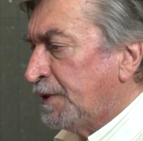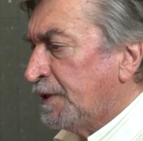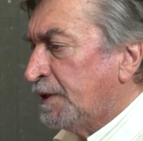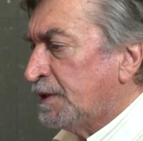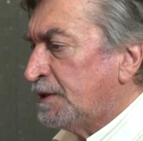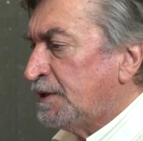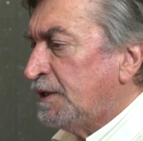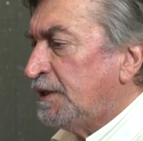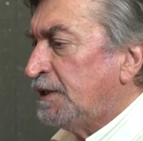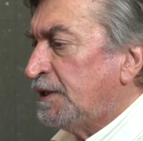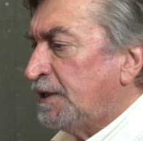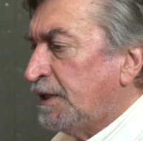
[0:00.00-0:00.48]

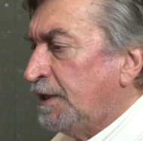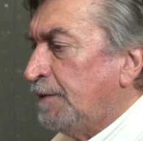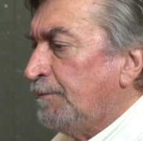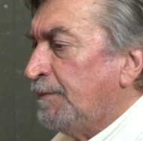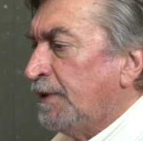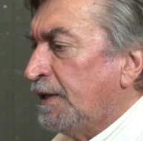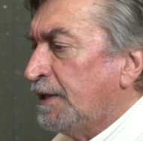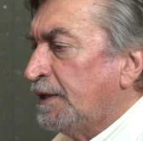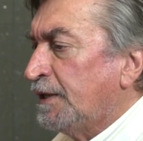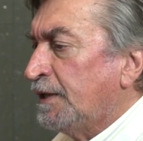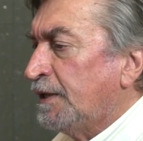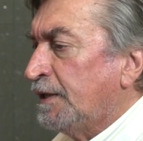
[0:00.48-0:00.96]

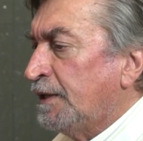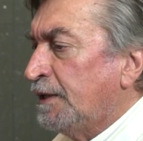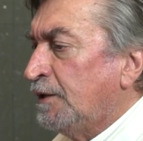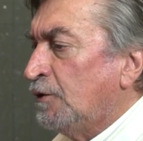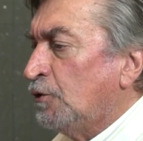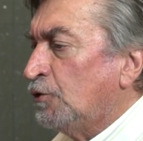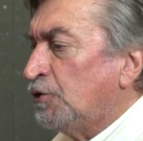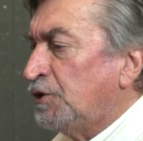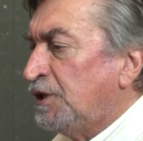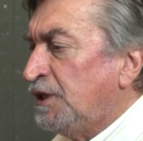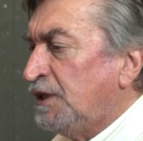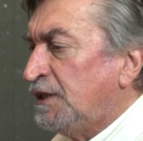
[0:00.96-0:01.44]
sistema de
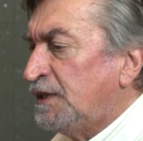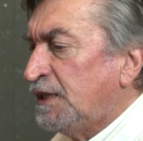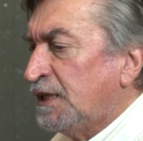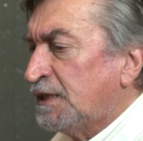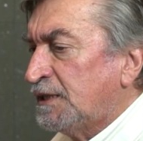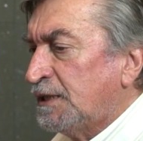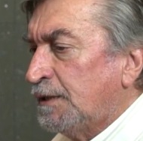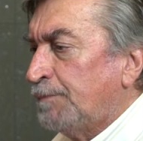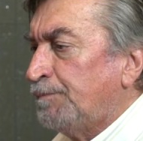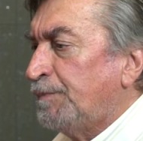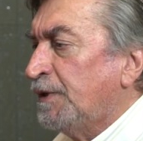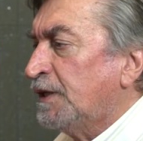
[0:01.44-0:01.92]

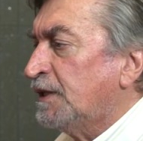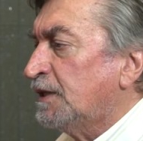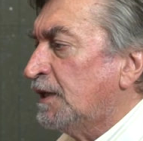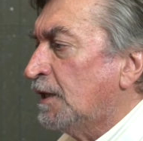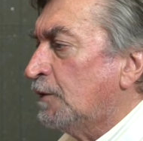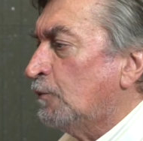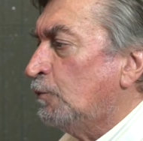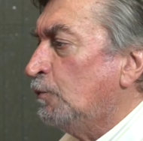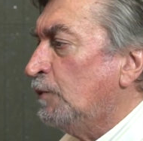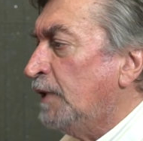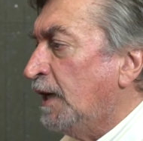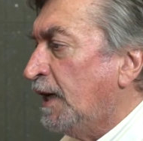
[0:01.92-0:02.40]
noticias
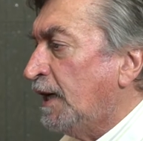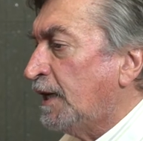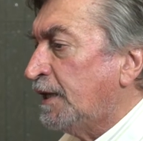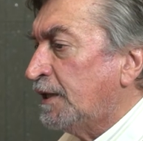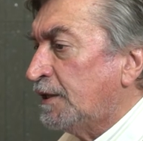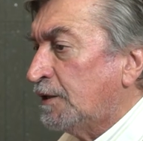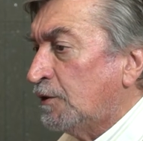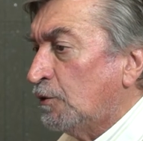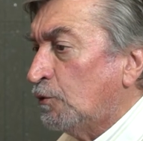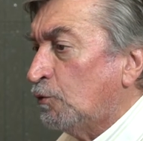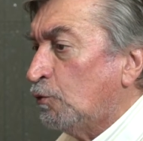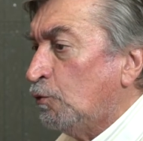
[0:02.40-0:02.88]

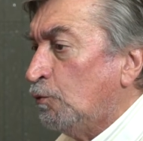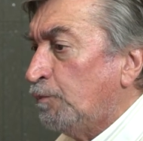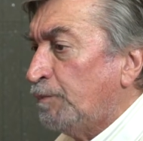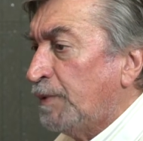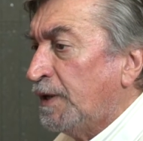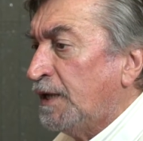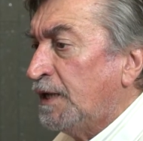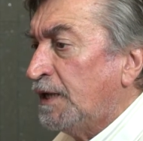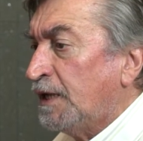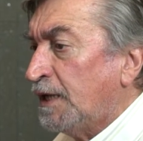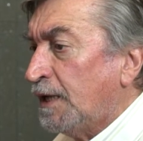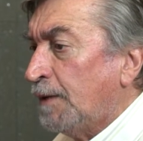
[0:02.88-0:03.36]
espectaculares que
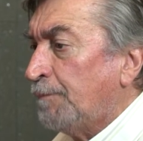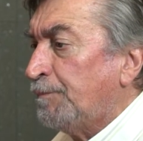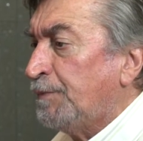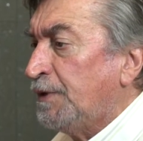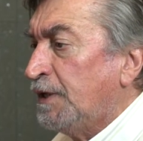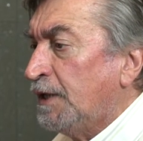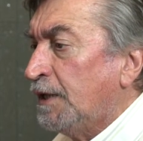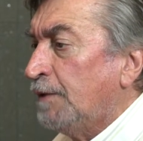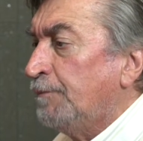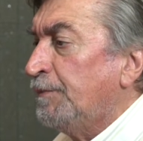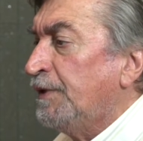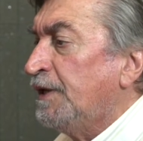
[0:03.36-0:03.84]
ocupan
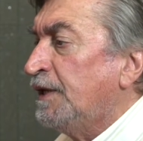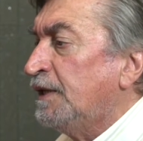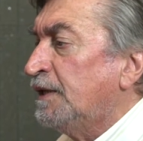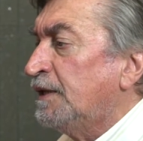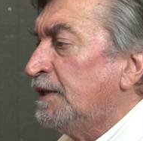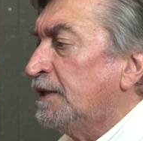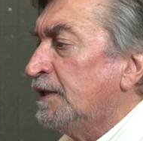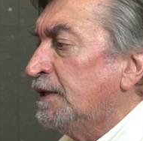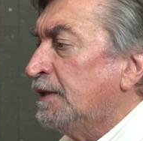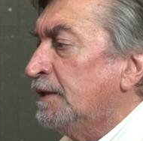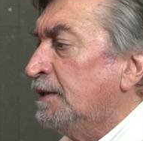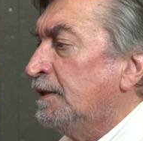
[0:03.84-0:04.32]

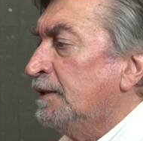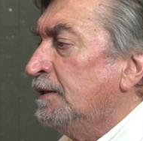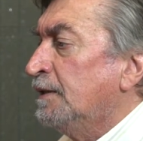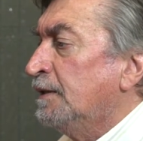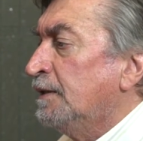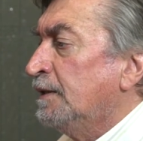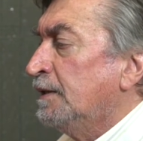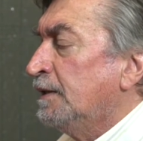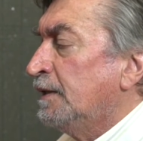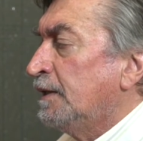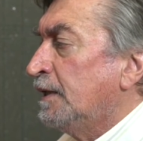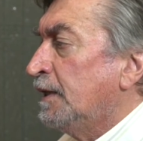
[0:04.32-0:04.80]
rápidamente
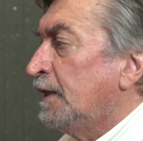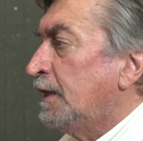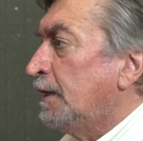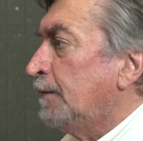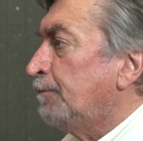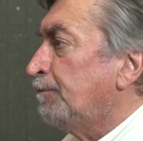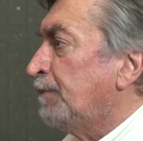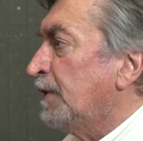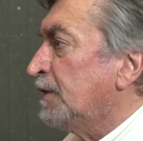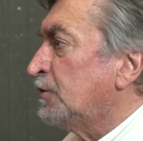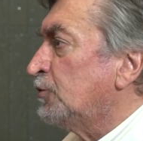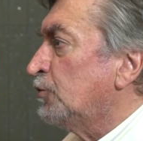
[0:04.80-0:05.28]
el
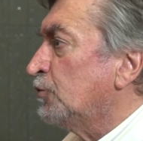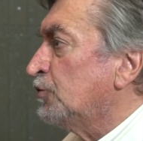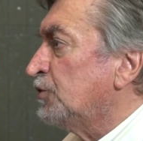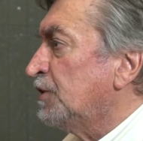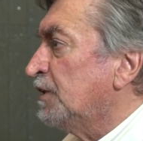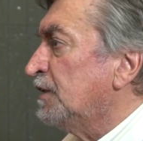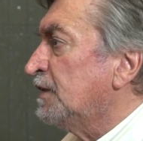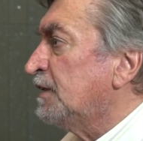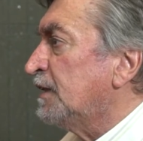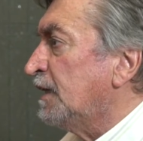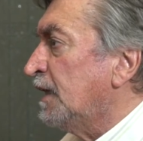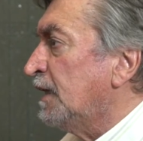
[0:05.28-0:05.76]
espacio
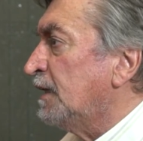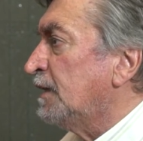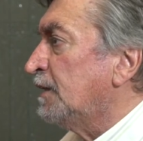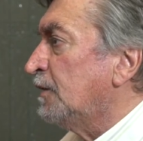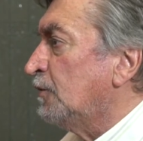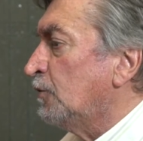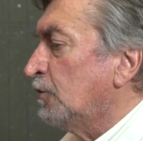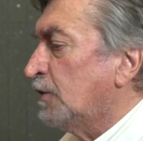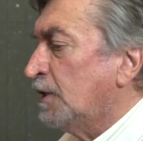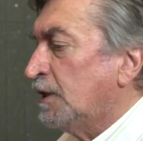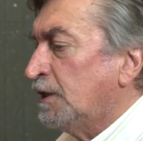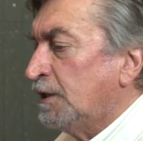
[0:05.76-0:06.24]
central
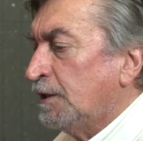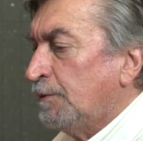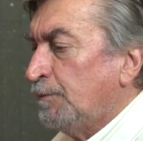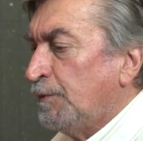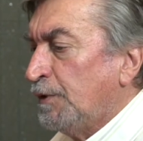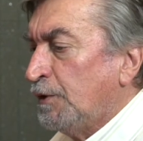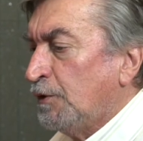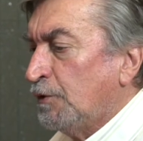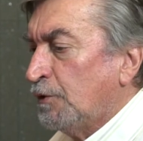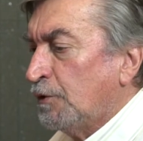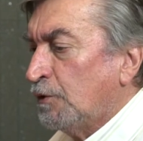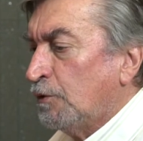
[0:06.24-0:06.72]
de los grandes
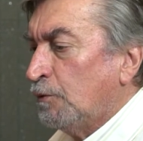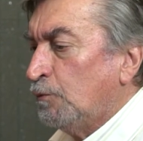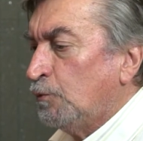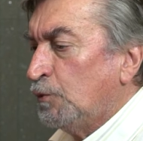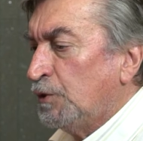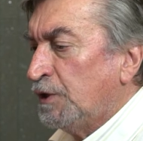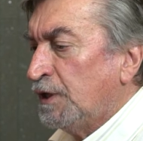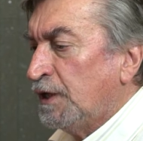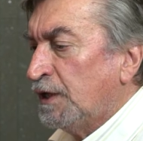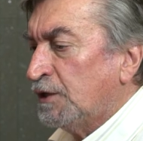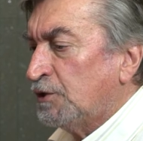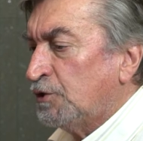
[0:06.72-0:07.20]
medios de
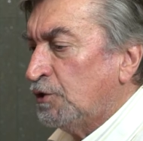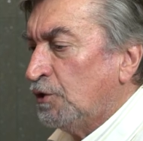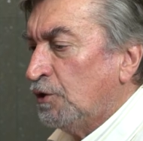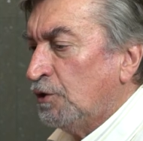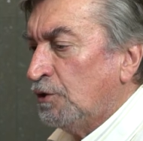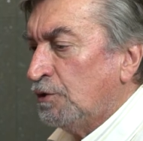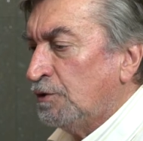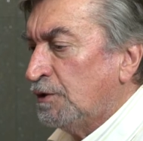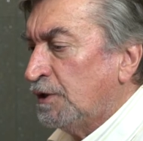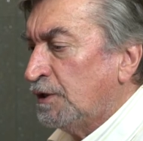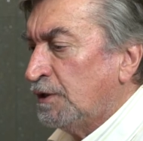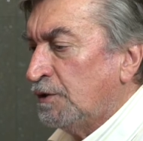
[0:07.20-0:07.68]

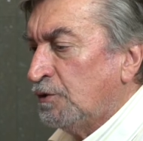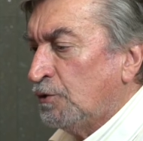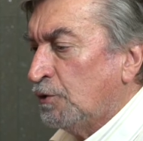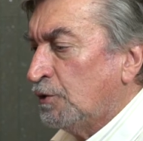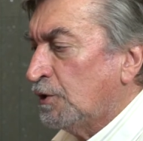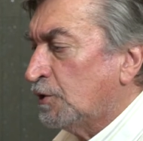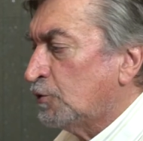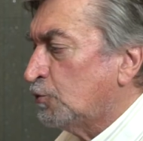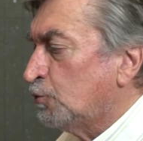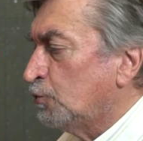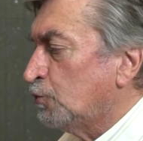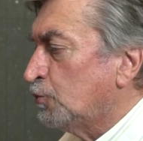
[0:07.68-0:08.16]
comunicación en
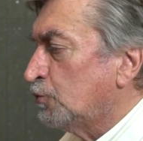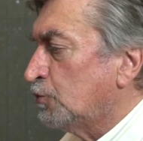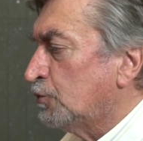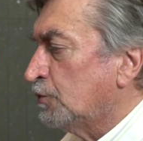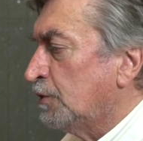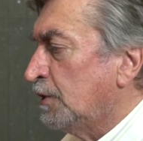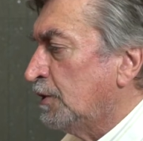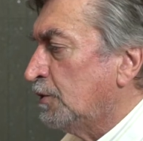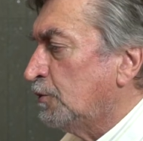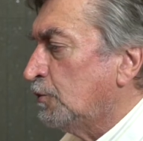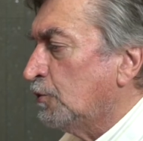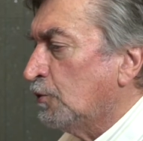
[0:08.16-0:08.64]
todas sus,
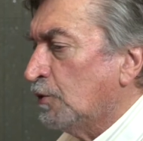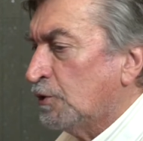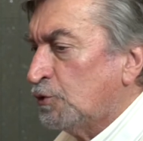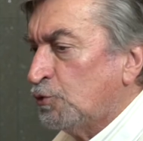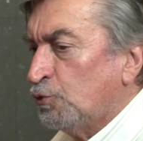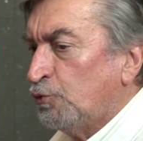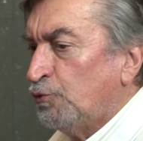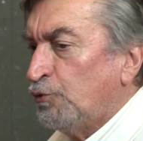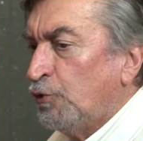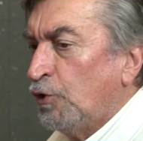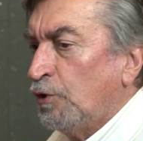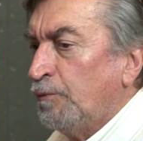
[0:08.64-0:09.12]
en todas
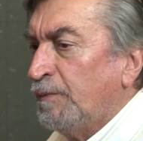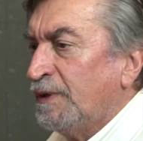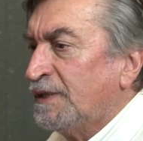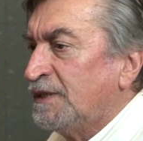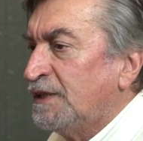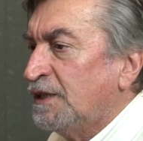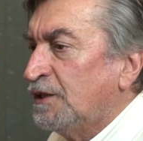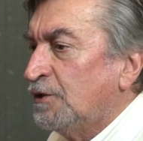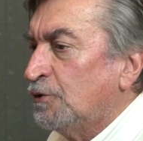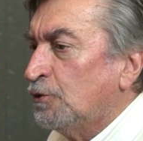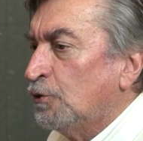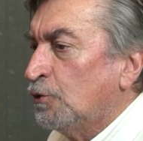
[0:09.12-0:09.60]
sus
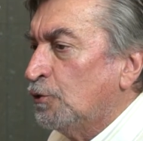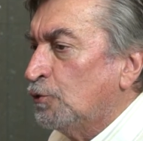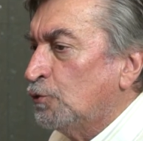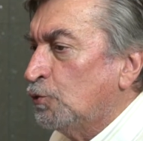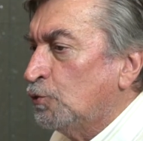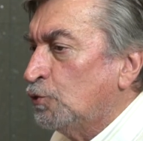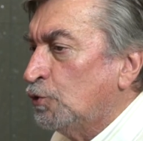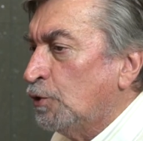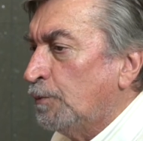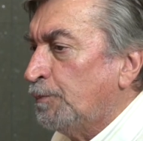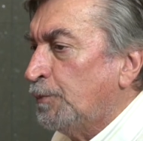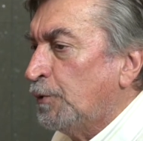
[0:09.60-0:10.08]
formas y en todos
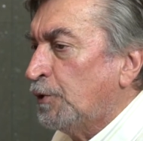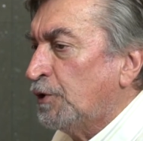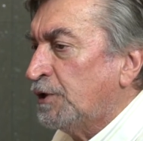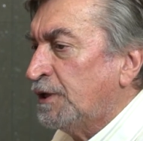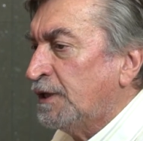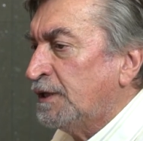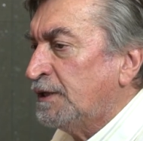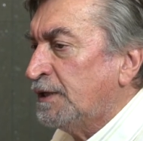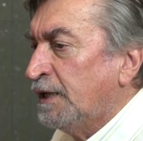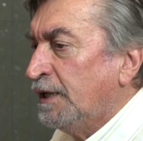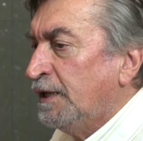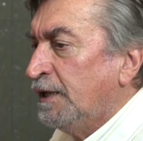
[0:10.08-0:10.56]
sus
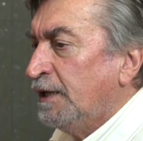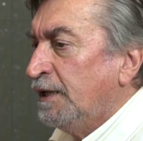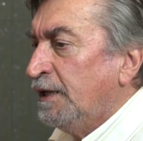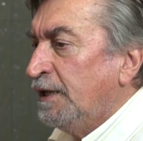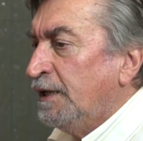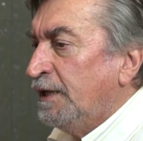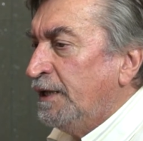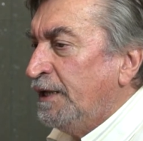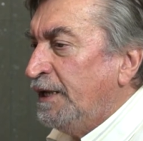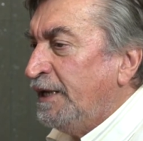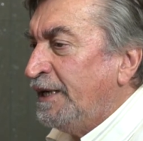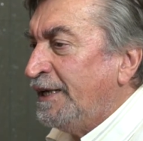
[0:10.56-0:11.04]
soportes
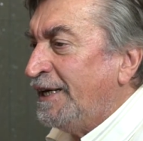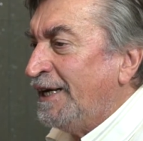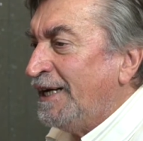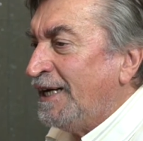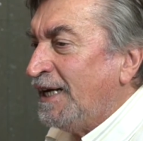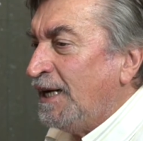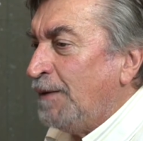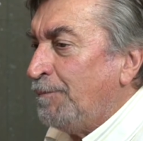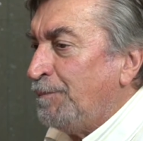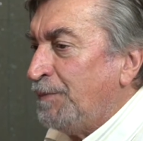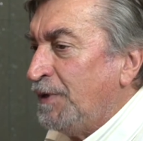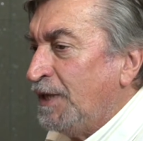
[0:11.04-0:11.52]
y que
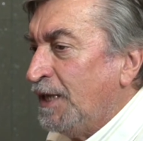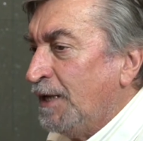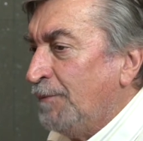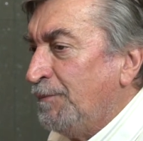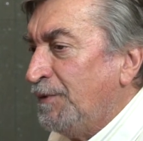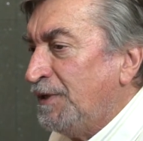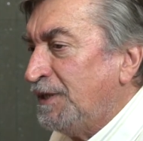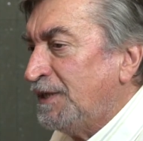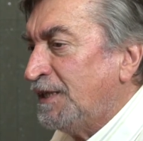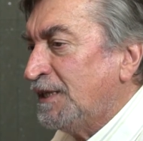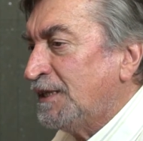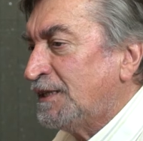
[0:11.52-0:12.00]

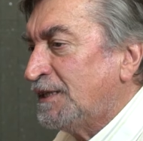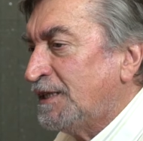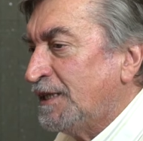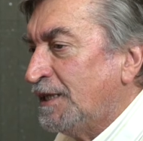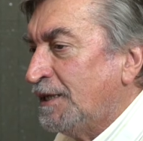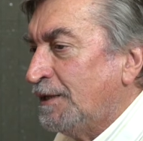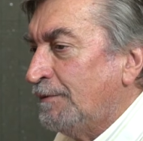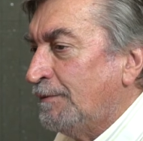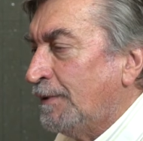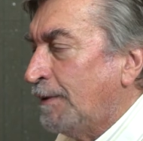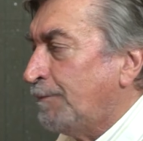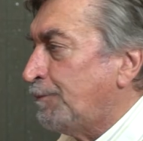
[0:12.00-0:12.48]
rápidamente
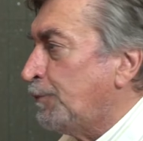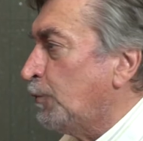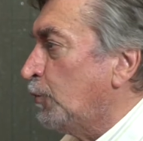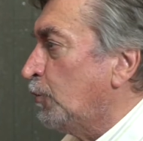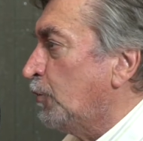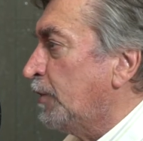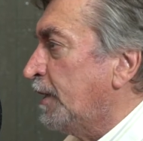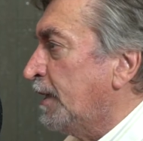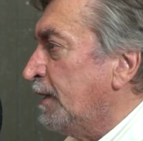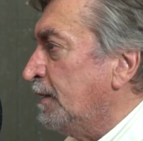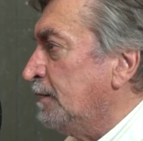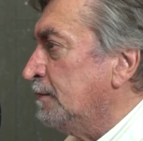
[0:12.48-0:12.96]
se
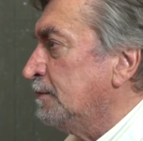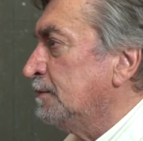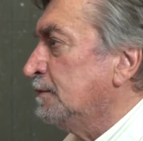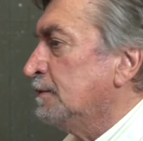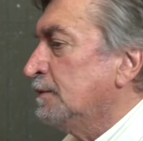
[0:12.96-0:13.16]
evapora